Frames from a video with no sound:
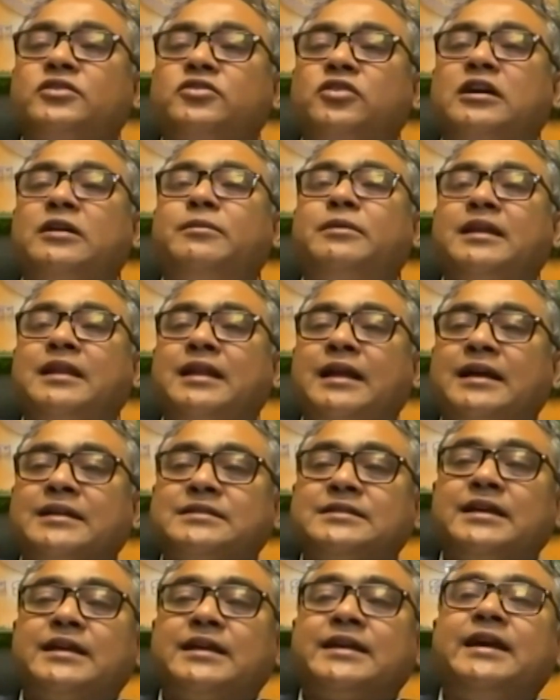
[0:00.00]
সকালবেলা
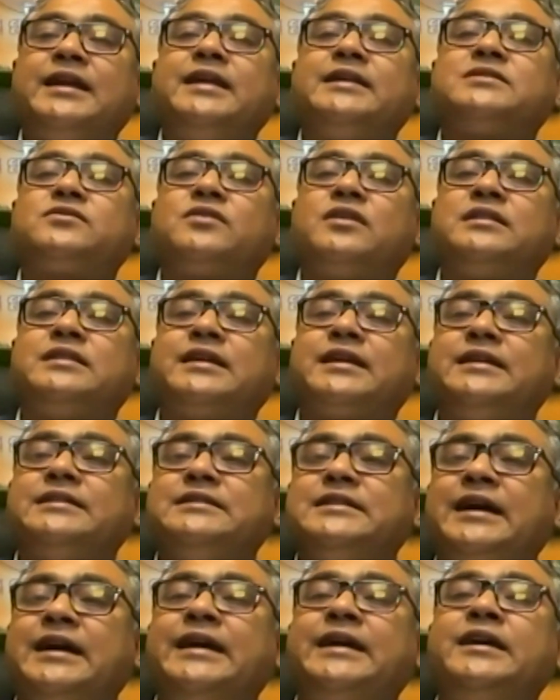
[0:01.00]
নাস্তা খেয়ে রেস্তোরাঁ থেকে
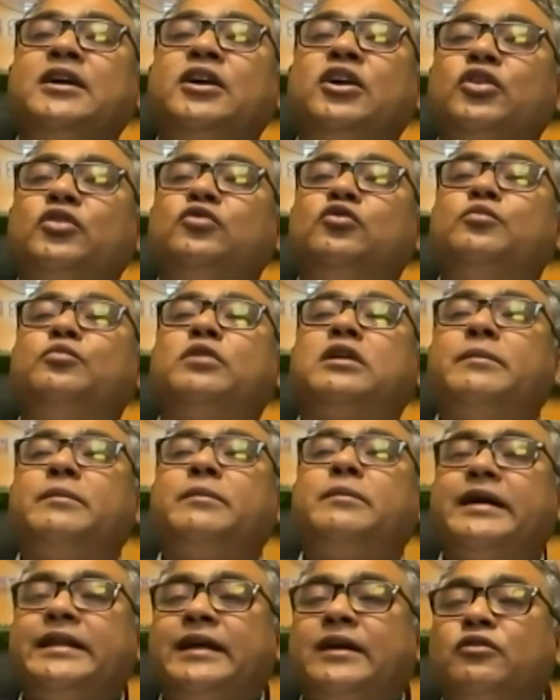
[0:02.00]
যায় দুপুরে
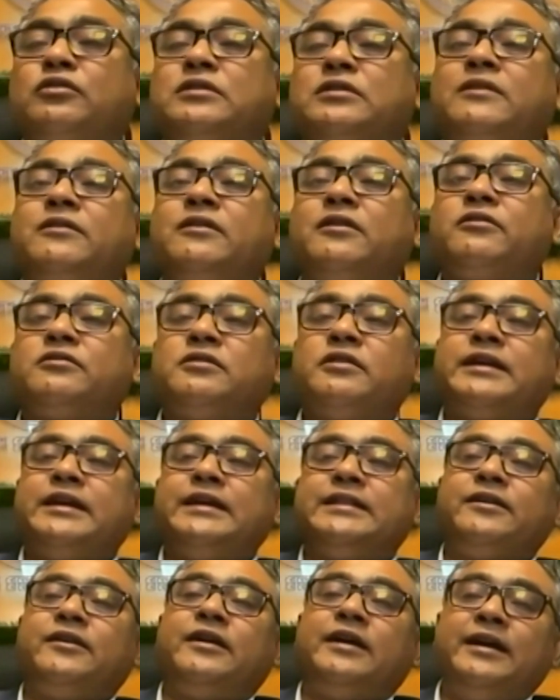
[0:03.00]
বাইরে কোথাও না কোথাও
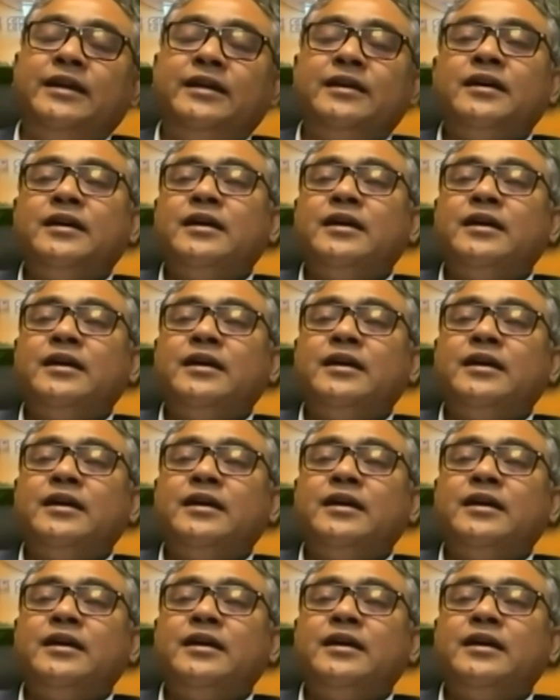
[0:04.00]
খেতে হয়